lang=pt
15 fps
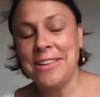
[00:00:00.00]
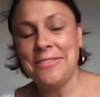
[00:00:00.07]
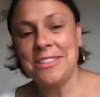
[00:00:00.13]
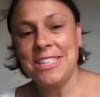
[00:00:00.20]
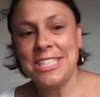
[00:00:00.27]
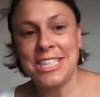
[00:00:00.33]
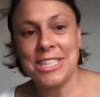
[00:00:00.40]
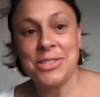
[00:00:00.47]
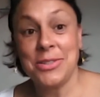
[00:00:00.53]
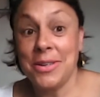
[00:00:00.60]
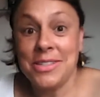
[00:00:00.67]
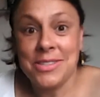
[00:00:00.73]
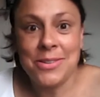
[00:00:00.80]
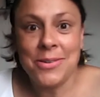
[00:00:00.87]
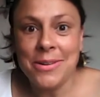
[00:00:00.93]
Então vou deixar
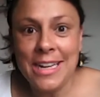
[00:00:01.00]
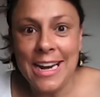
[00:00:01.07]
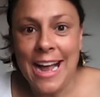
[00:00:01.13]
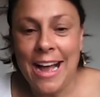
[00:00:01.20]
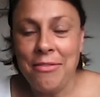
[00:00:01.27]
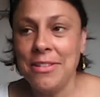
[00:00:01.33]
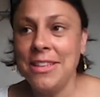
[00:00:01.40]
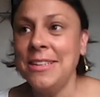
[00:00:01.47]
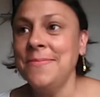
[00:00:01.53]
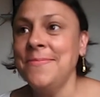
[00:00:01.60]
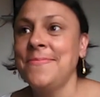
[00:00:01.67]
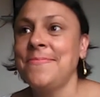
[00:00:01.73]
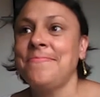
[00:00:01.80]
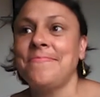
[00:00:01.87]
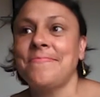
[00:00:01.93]
só Estou grávida.
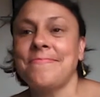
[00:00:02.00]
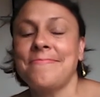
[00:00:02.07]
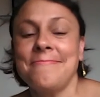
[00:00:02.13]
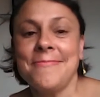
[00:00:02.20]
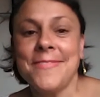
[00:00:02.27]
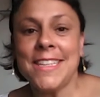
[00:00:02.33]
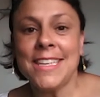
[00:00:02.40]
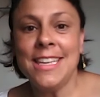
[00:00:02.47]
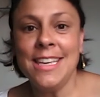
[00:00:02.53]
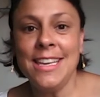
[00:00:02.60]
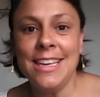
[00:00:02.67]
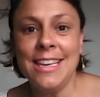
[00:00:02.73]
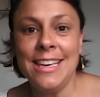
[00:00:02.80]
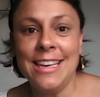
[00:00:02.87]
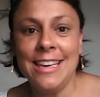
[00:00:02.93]

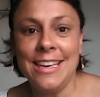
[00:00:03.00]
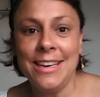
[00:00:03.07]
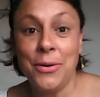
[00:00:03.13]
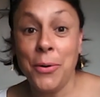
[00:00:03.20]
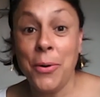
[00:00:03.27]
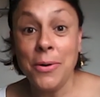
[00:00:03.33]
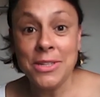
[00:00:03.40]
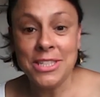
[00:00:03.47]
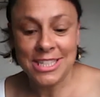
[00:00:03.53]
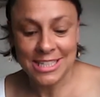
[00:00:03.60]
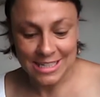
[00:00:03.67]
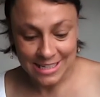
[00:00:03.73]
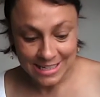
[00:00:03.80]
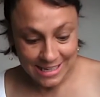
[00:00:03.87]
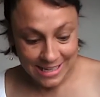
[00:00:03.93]
E
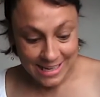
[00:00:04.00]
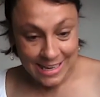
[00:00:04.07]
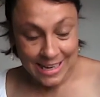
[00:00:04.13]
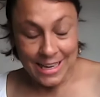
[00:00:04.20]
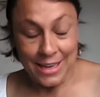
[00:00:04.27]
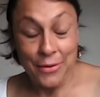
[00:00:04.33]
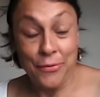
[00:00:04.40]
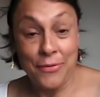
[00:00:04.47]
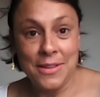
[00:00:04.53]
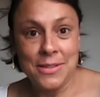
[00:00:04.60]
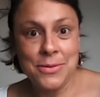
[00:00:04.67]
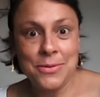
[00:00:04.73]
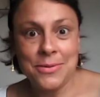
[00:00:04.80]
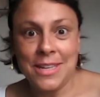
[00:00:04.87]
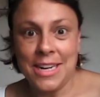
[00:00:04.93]
hoje eu
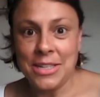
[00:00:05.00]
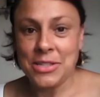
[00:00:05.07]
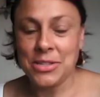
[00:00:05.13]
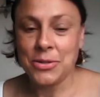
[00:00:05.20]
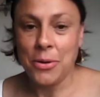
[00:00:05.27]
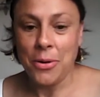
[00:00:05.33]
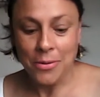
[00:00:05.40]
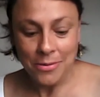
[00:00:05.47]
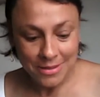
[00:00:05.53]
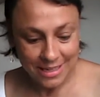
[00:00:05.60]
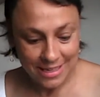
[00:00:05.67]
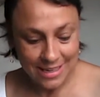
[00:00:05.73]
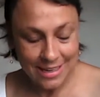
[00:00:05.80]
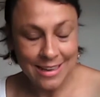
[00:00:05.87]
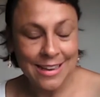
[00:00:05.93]
fiz um ultrassom.
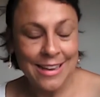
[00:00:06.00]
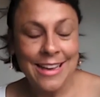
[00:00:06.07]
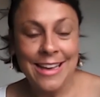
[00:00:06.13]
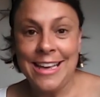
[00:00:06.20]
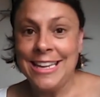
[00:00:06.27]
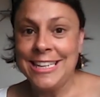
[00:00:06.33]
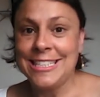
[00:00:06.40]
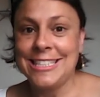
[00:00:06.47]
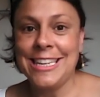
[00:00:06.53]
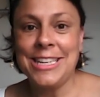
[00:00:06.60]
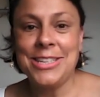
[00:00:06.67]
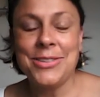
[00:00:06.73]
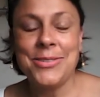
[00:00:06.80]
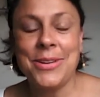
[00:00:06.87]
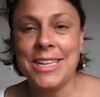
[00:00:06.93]

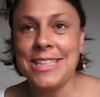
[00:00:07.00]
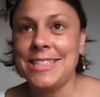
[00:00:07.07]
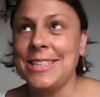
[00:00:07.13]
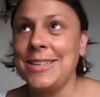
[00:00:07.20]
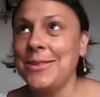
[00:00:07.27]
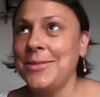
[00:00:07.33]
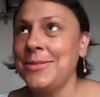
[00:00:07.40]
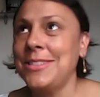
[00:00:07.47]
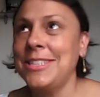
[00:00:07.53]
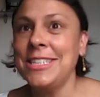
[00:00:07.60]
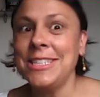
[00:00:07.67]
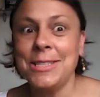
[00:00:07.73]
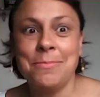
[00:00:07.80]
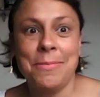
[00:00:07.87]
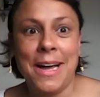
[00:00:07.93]
Gente, o coração
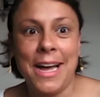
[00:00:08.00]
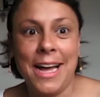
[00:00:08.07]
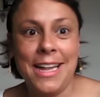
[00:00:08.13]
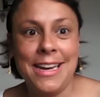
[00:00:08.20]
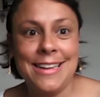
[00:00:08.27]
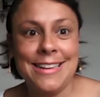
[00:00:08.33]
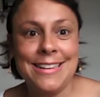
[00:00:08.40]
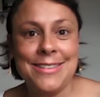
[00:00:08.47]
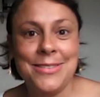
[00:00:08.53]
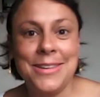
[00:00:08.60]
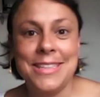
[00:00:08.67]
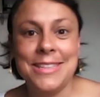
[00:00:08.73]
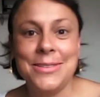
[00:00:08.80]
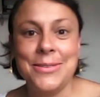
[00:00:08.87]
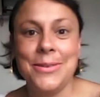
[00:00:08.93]
dispara
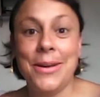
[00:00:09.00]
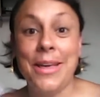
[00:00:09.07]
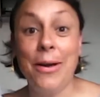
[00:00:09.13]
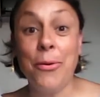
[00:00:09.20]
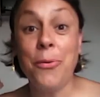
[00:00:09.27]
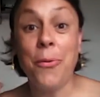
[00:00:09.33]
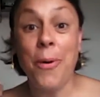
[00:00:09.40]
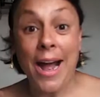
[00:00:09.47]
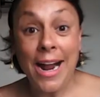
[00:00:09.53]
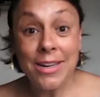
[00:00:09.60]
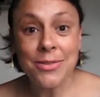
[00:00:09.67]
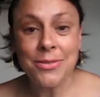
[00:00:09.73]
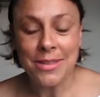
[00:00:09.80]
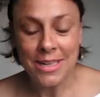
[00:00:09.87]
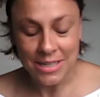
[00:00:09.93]
quando é o
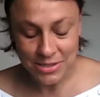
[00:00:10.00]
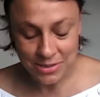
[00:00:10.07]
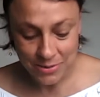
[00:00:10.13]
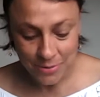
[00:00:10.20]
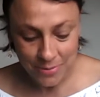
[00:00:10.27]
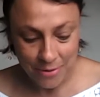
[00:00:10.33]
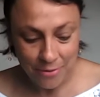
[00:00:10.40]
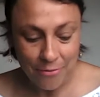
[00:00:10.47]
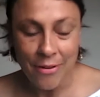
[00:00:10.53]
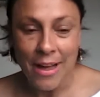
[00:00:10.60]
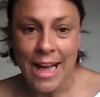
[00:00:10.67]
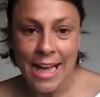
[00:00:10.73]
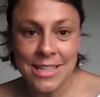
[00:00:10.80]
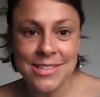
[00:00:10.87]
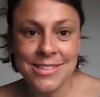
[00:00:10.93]
quarto ultrassom que eu
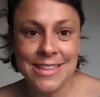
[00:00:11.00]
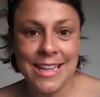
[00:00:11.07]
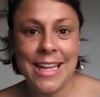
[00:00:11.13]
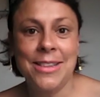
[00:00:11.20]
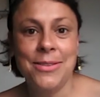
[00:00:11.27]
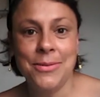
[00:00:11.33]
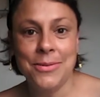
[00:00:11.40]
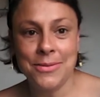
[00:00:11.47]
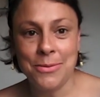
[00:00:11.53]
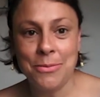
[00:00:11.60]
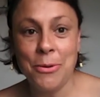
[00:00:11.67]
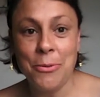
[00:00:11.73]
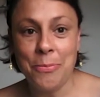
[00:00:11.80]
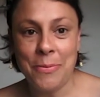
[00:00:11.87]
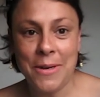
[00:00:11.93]
faço, né, do,
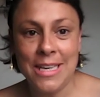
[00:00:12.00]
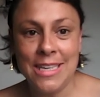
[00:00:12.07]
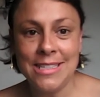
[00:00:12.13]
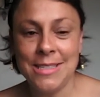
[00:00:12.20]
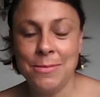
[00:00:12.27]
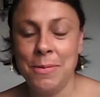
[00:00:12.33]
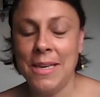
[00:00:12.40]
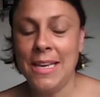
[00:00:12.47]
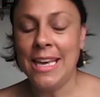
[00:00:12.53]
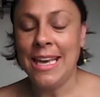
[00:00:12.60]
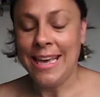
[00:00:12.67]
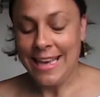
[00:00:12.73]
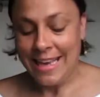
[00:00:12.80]
do meu príncipe